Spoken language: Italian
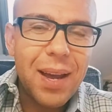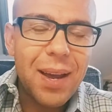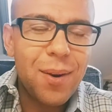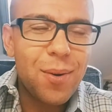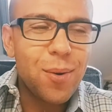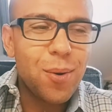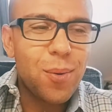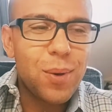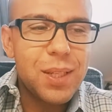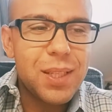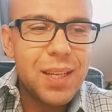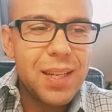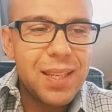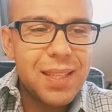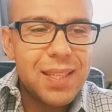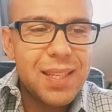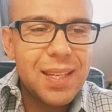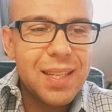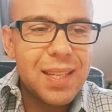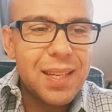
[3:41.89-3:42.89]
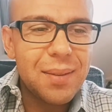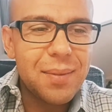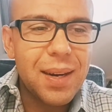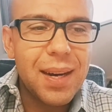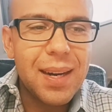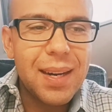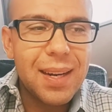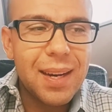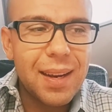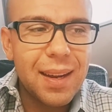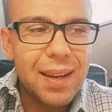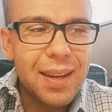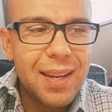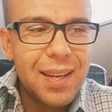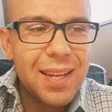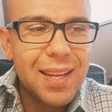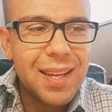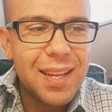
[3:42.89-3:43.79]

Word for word: ecco, questa iniziativa anche